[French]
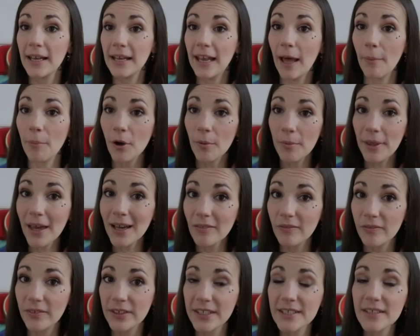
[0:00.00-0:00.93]
La première
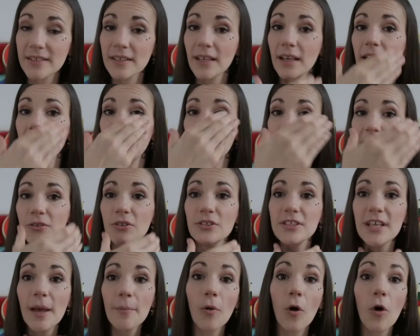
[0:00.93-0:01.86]
est fixe, la
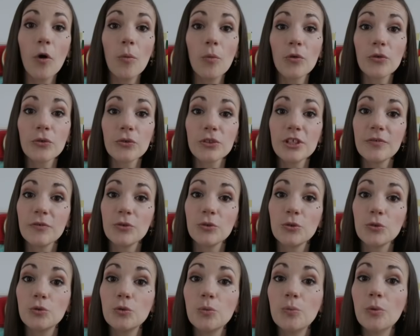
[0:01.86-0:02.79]
deuxième remonte au niveau
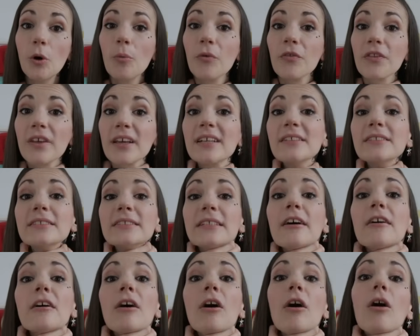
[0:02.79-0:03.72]
du cou pour montrer que c'est
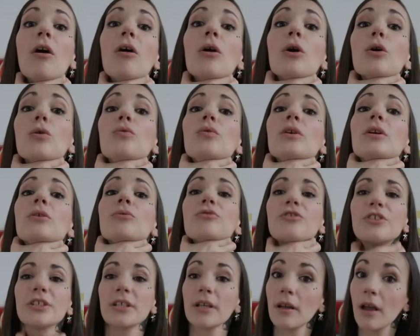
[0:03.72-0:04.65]
un grand coup
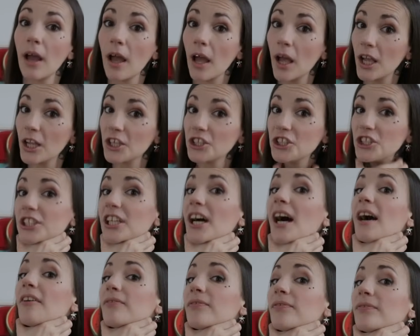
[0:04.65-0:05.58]
allongé.
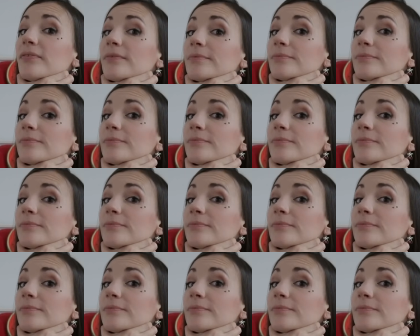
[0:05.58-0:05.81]
Girafe.